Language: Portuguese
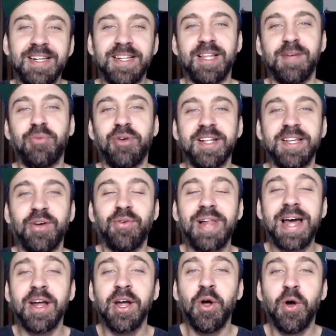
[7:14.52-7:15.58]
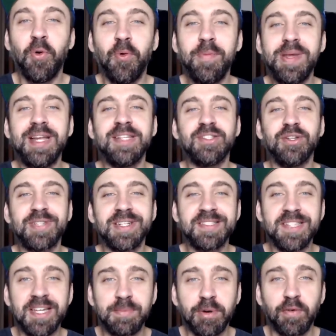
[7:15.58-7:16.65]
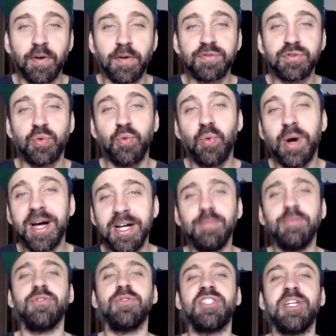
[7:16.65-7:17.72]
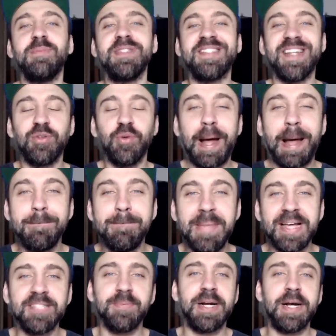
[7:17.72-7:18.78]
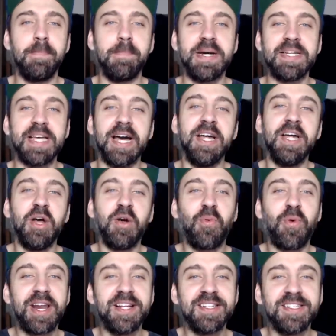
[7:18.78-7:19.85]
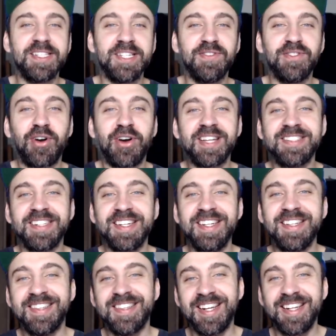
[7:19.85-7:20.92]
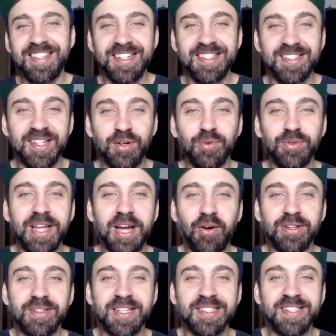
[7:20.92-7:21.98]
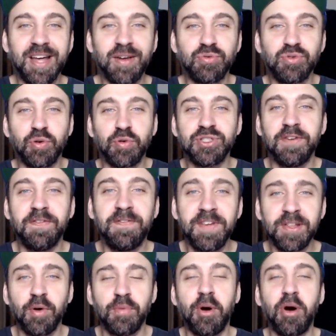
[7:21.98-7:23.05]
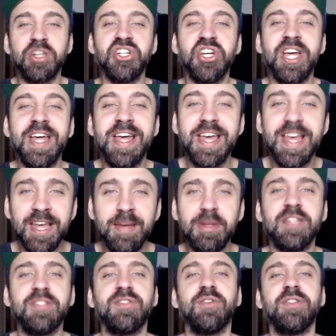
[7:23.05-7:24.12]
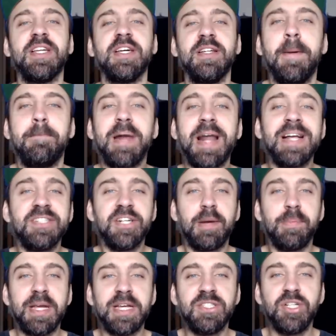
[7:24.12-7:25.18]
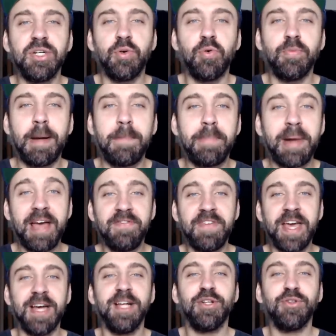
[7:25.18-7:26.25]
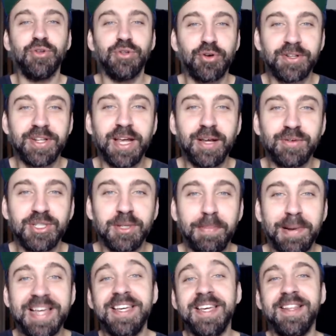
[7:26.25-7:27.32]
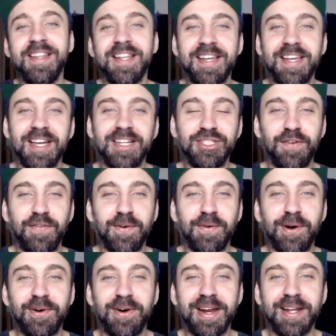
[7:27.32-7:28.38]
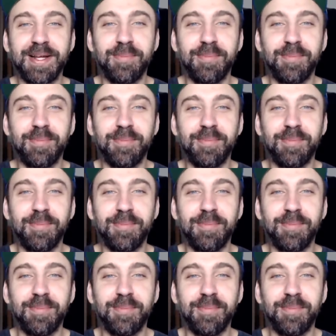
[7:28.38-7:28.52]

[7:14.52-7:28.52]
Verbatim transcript: da temporada regular o Minnesota Timberwolves, com ambos os times tendo a mesma campanha. 46 vitórias e 35 derrotas. Era um jogo de vida ou morte em Minnesota, praticamente uma prévia do torneio de play-in que a gente viu agora na